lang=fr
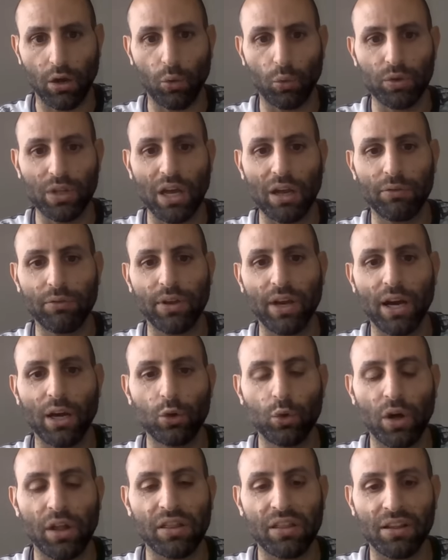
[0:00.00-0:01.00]
on a affaire à un
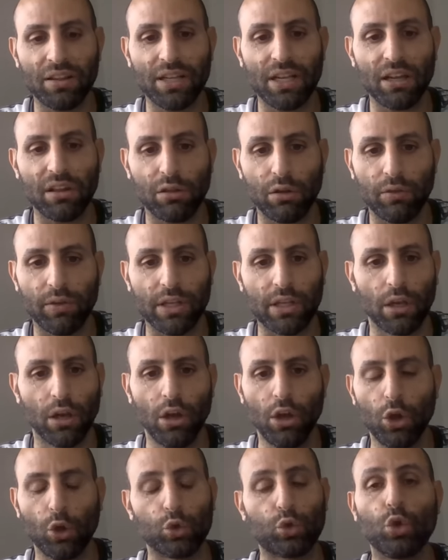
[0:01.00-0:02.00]
lot assez intéressant avec
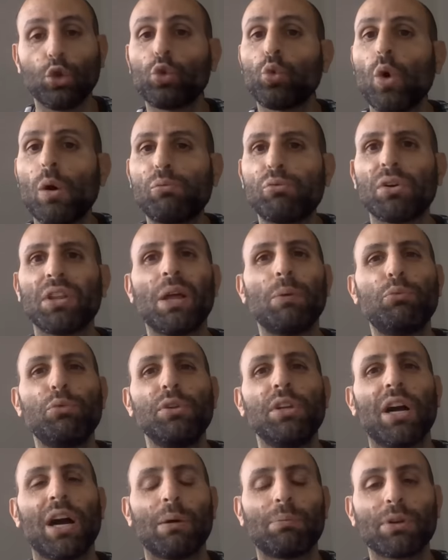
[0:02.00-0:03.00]
2-3 points
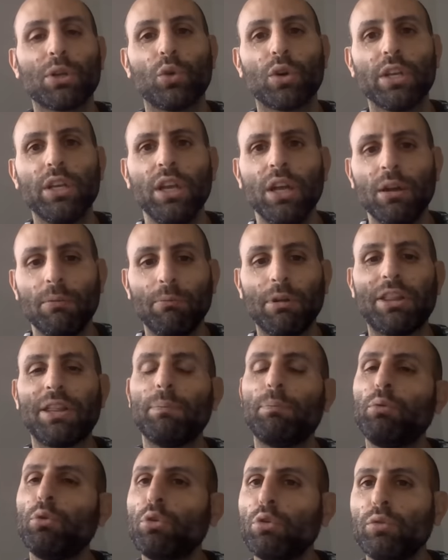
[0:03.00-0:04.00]
d'appui hein, a priori, mais
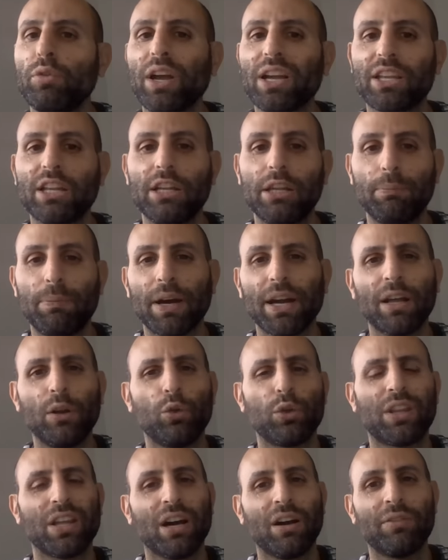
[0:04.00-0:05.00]
c'est plus ouvert qu'il n'y paraît,
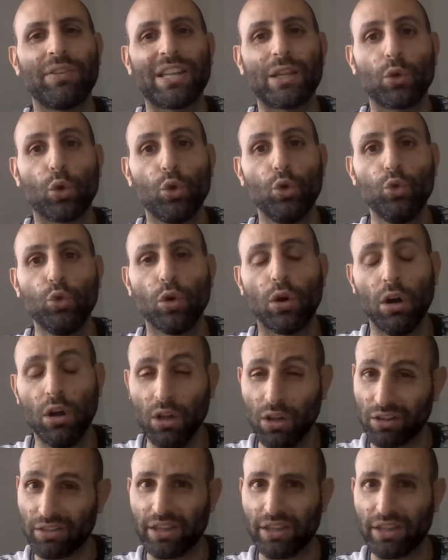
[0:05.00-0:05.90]
le terrain va être lourd.